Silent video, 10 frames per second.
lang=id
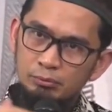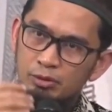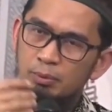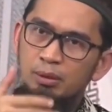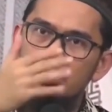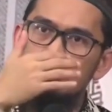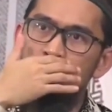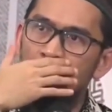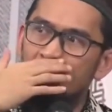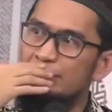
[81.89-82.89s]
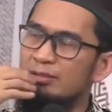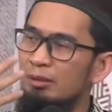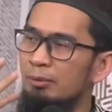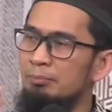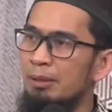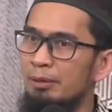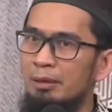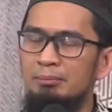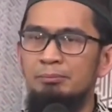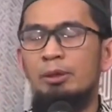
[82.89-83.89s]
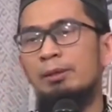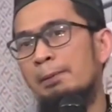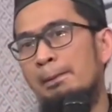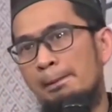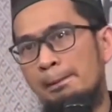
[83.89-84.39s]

Sepekan dua pekan saya dapat panggilan pulang.